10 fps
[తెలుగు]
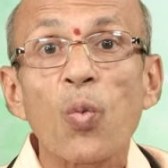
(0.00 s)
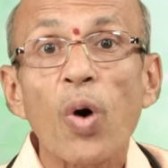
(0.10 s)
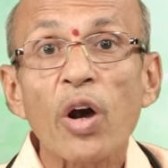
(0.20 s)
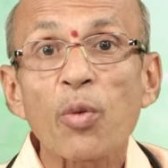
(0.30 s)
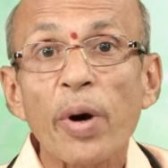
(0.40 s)

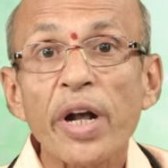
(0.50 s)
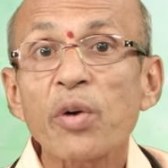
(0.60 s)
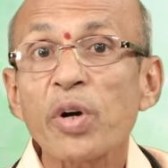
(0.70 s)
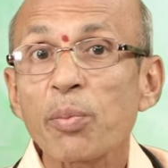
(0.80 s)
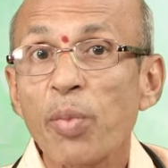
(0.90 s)
వాళ్ళు
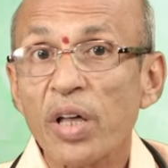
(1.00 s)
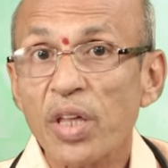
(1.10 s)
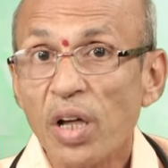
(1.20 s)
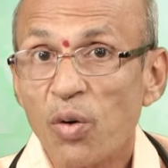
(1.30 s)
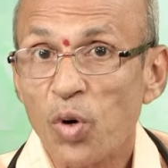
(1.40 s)
పడేటువంటి బాధ
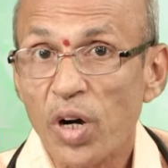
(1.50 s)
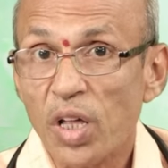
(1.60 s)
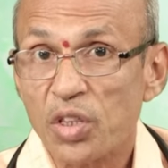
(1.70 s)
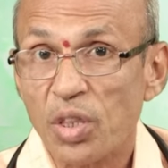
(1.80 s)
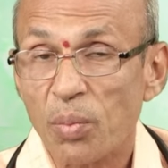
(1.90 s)

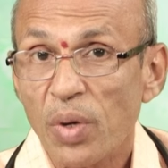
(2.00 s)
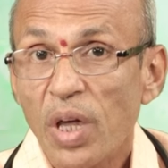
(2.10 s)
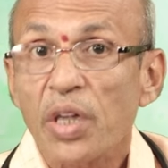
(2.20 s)
వరుణాతీతం